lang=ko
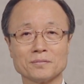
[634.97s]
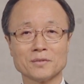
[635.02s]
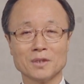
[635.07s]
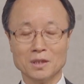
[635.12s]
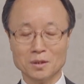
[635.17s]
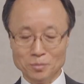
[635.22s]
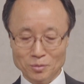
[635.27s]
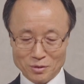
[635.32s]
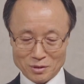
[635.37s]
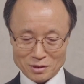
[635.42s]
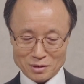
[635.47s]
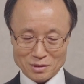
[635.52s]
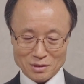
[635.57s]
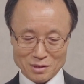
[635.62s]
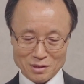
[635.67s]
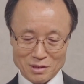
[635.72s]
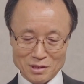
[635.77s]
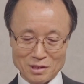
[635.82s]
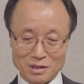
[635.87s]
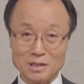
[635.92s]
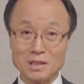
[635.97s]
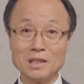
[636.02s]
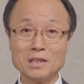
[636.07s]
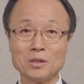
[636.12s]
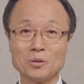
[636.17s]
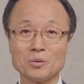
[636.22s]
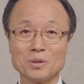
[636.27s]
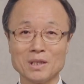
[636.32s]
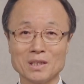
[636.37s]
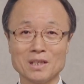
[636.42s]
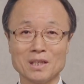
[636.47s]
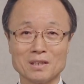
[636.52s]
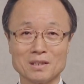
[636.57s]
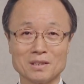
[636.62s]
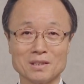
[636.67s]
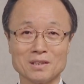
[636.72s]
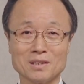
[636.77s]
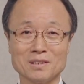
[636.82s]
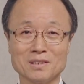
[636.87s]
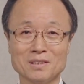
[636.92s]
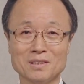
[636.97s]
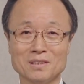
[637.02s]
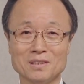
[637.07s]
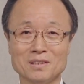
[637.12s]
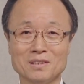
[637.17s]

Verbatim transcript: 이분은 이제 제대로 깨달은 거예요.